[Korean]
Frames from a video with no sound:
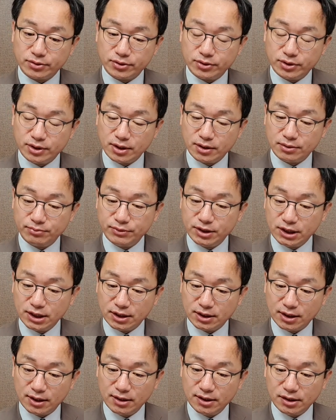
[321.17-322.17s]
근데 금리가
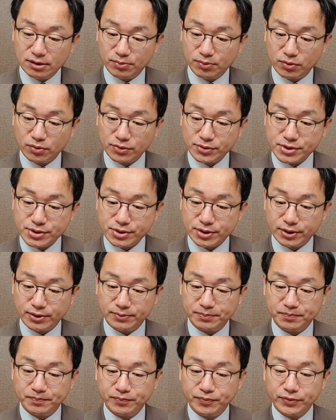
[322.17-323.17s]
랠리를 뽑고 있어요.